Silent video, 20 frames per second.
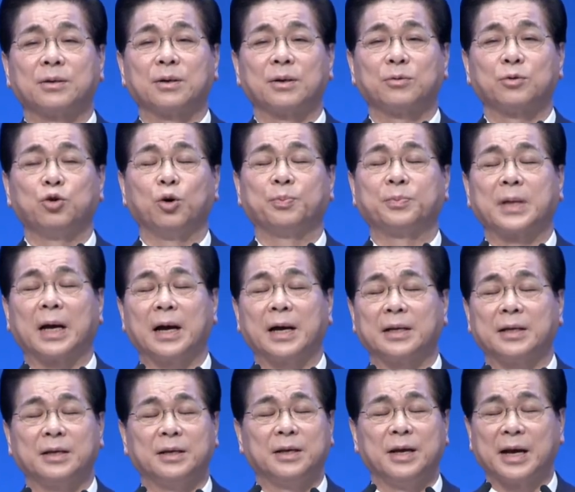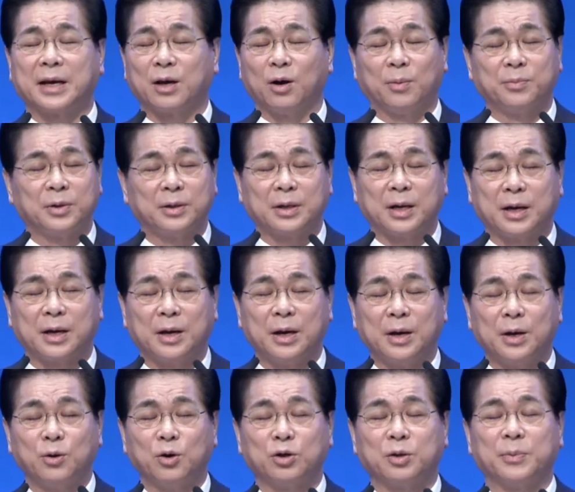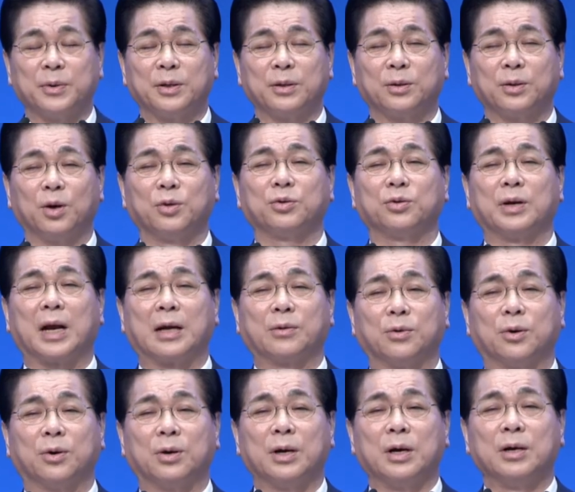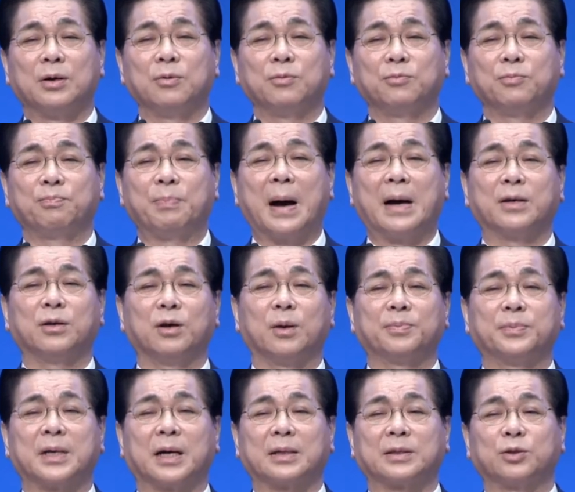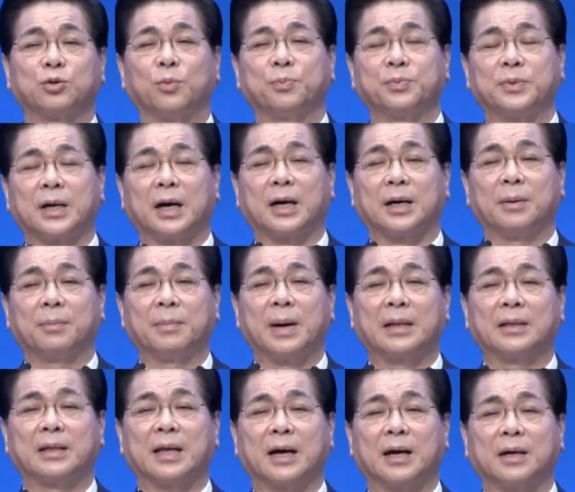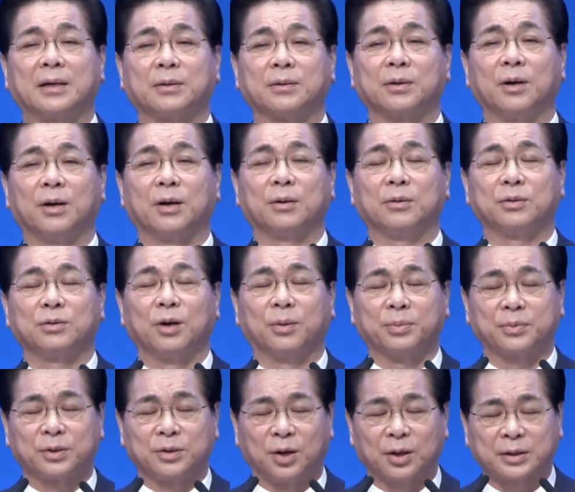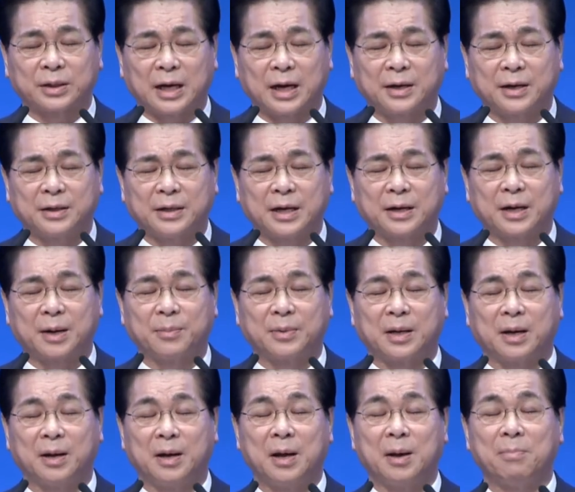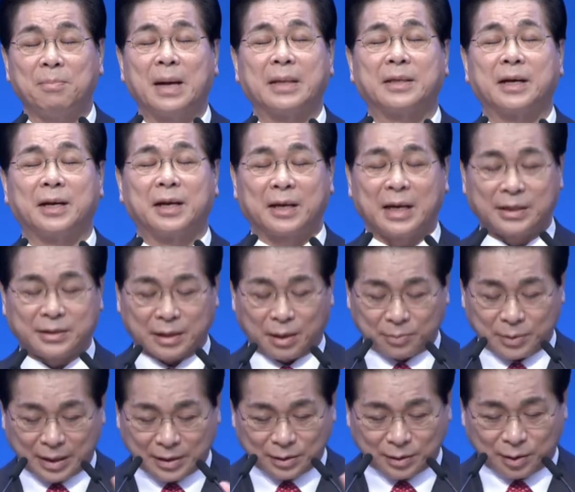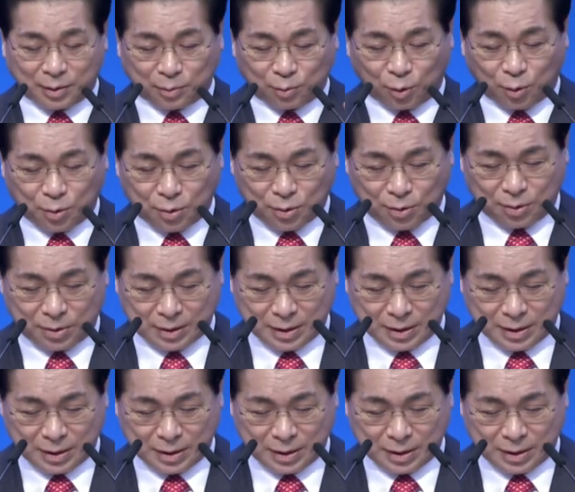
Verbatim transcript: 좁다 한 이야기 없는데 요즘은 너도 나도 방이 없다 좁다 많다 어, 적, 다 하는 얘기를 합니다. 많다는 얘기 한 사람도 한 사람도 없고